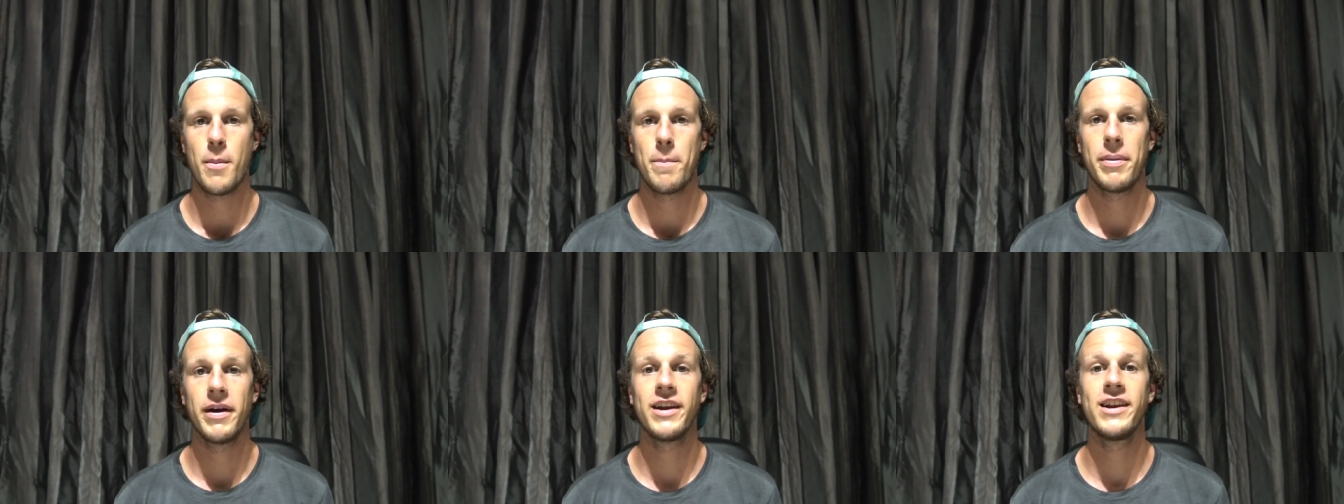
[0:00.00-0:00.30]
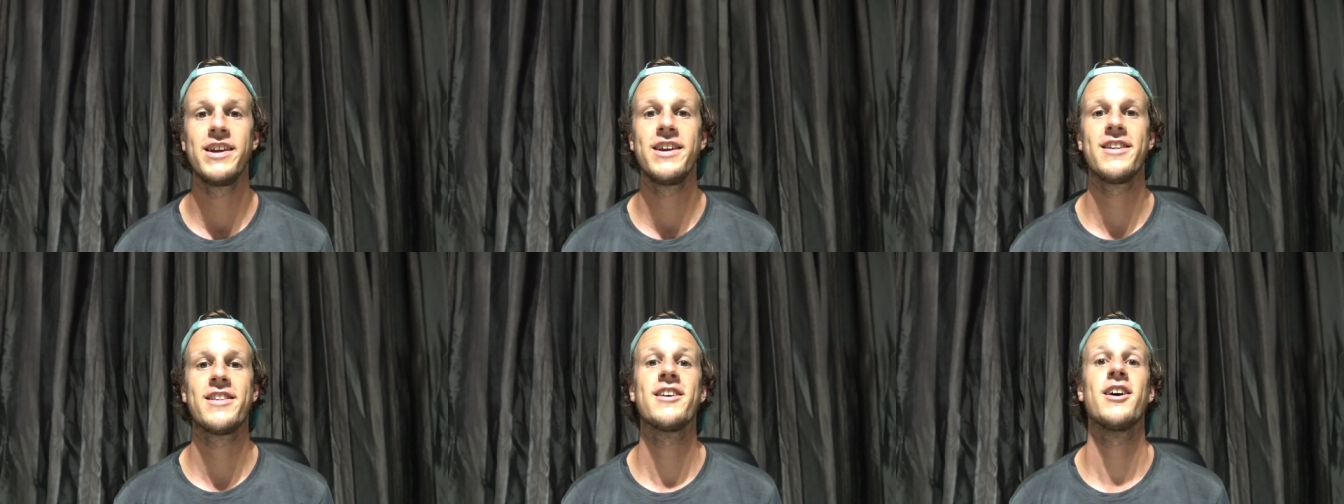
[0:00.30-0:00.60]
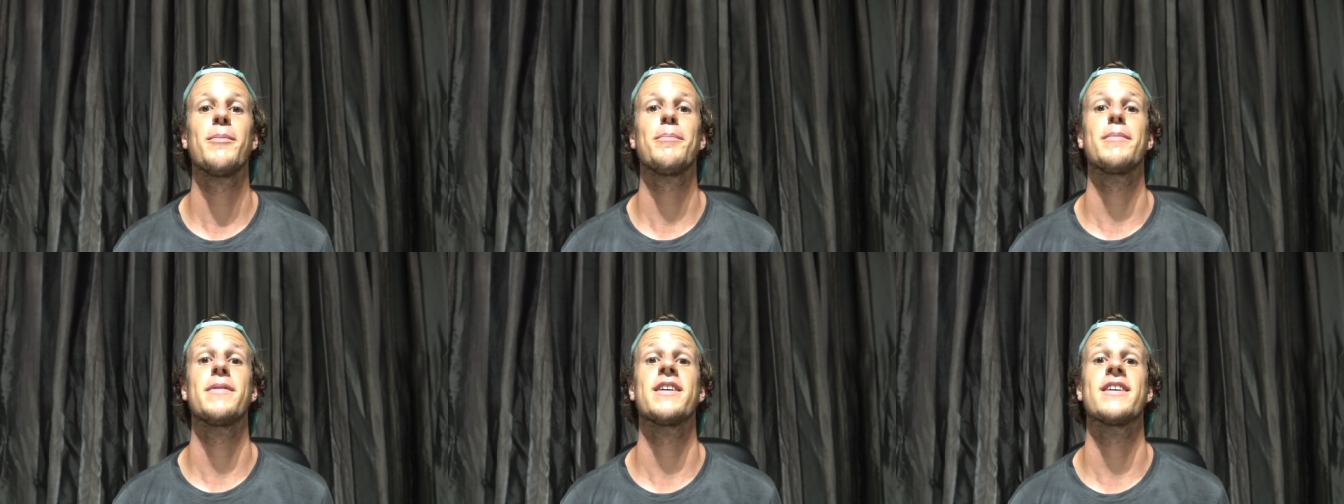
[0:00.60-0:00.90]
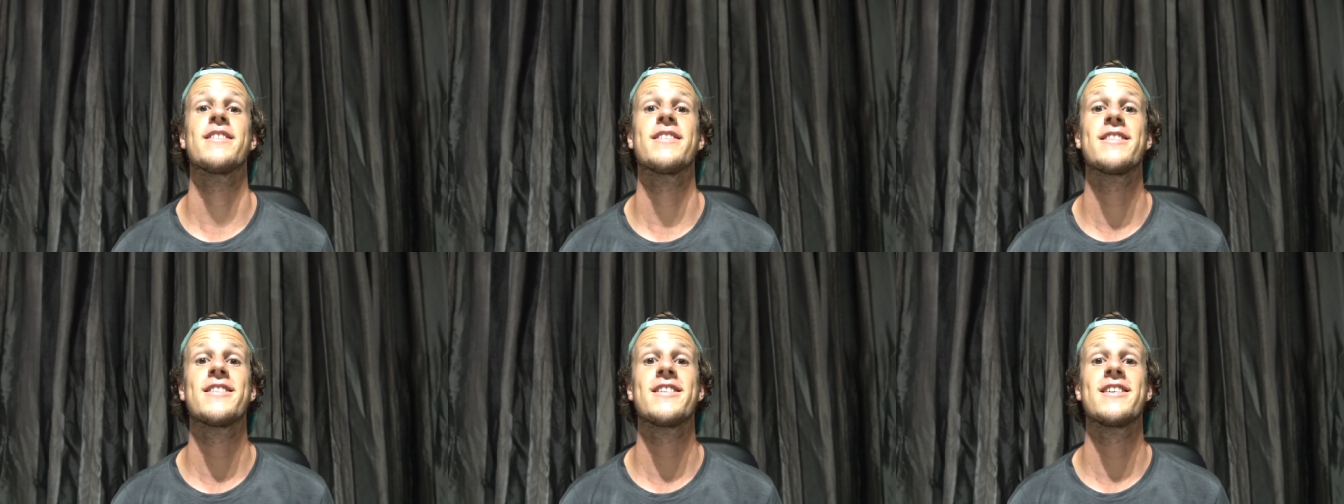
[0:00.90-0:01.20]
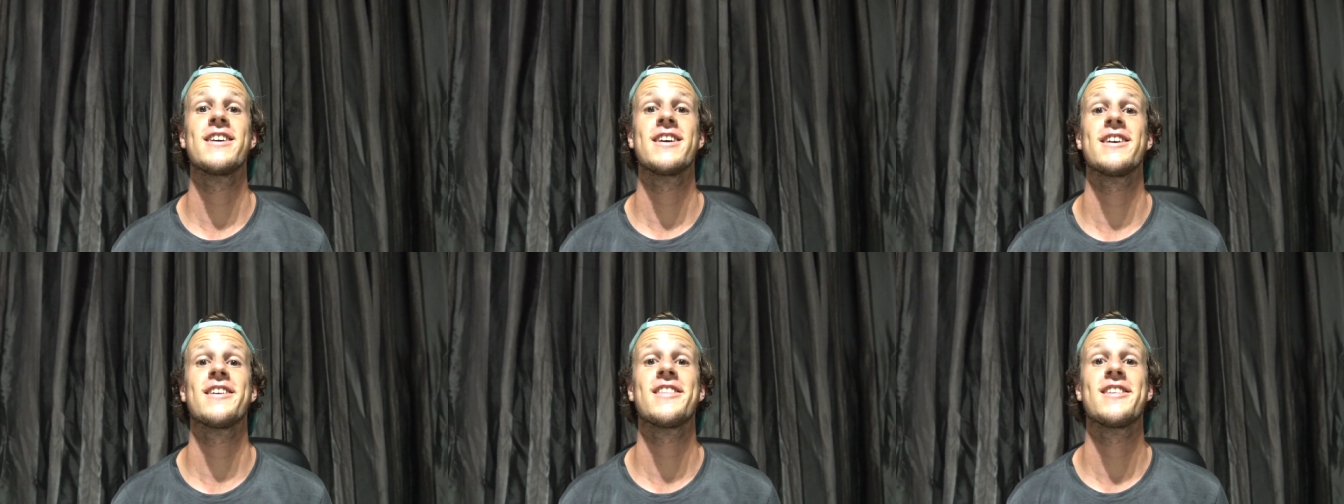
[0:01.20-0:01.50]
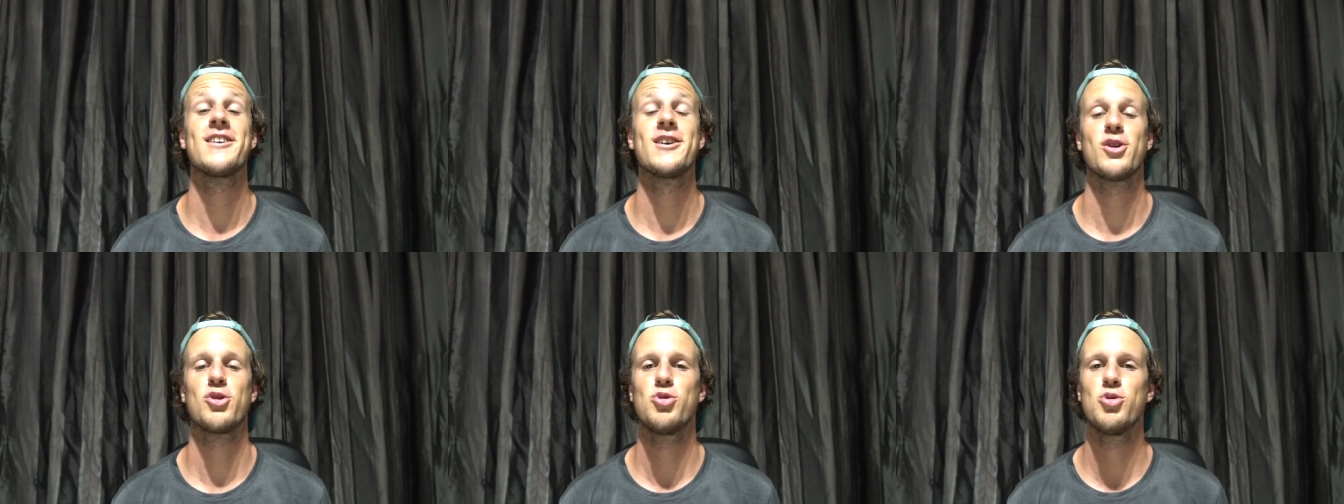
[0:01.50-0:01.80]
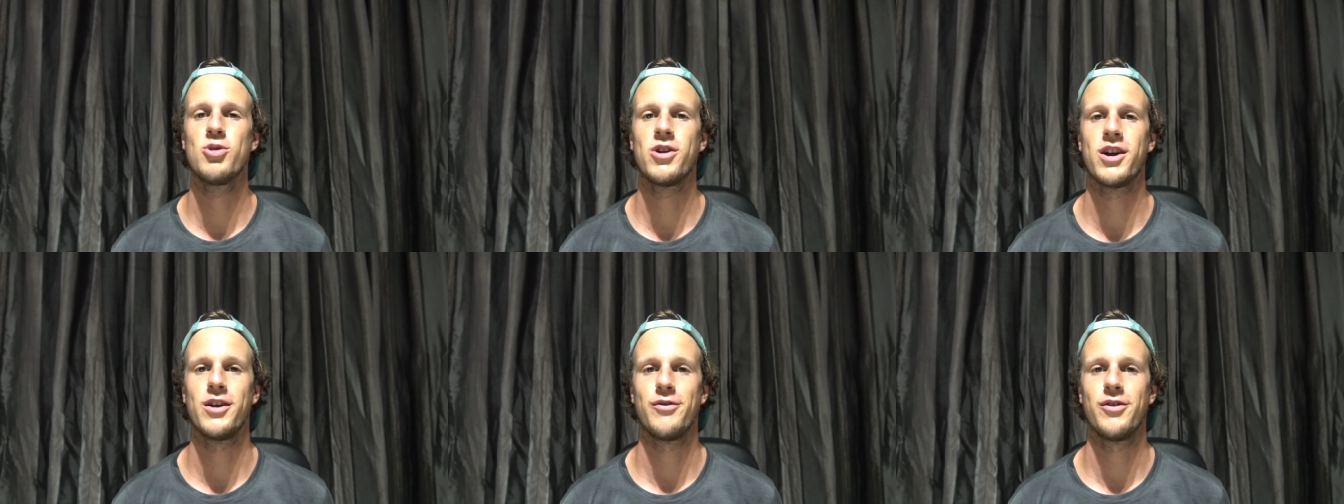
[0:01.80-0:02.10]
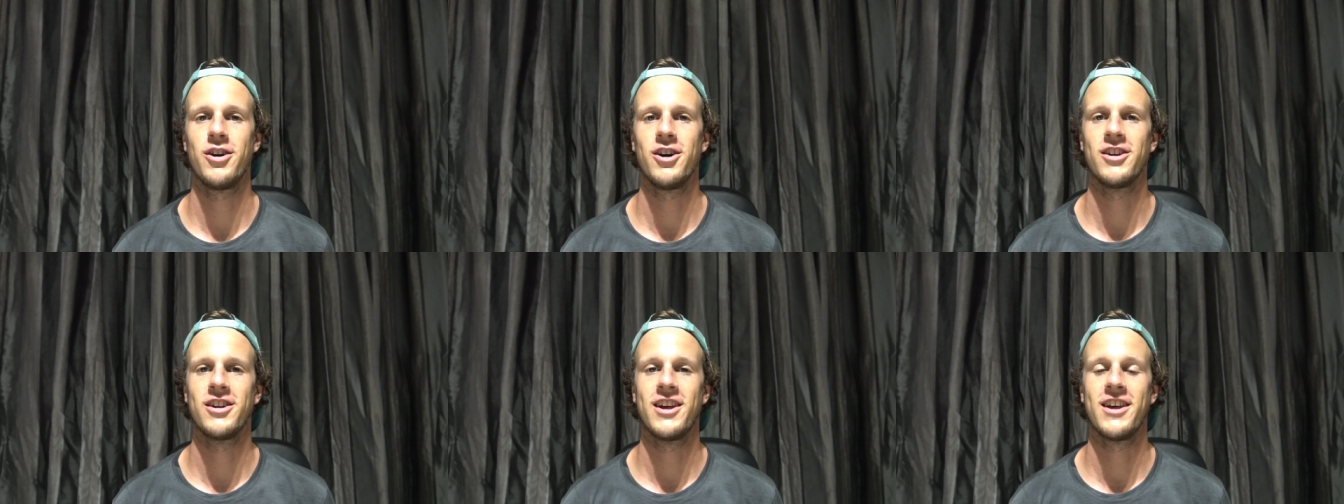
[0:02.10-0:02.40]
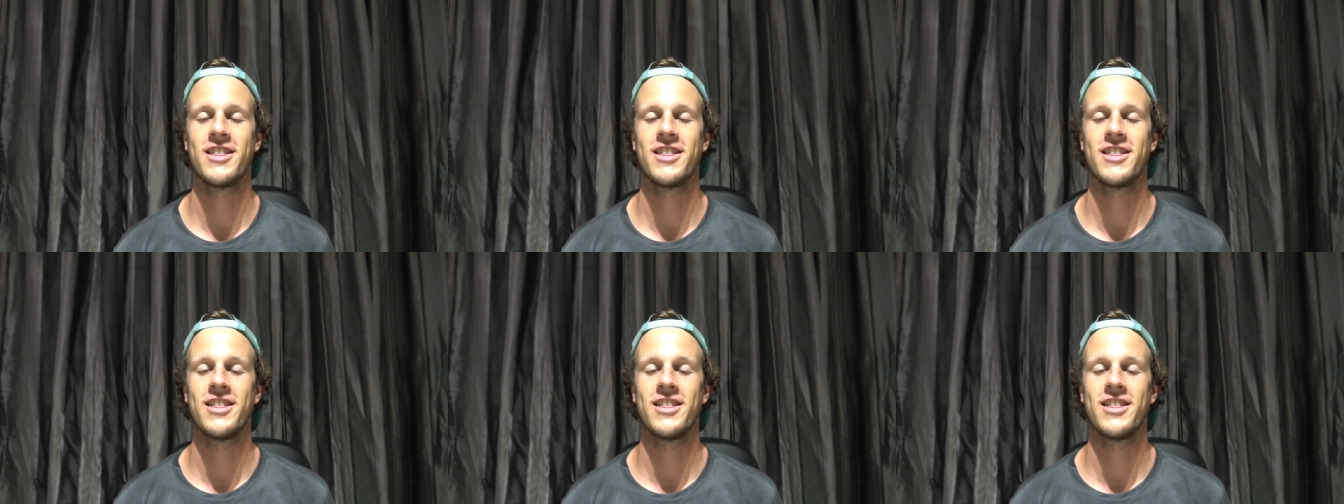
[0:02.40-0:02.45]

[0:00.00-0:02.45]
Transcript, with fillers: Belize hat mir sehr, sehr gut gefallen.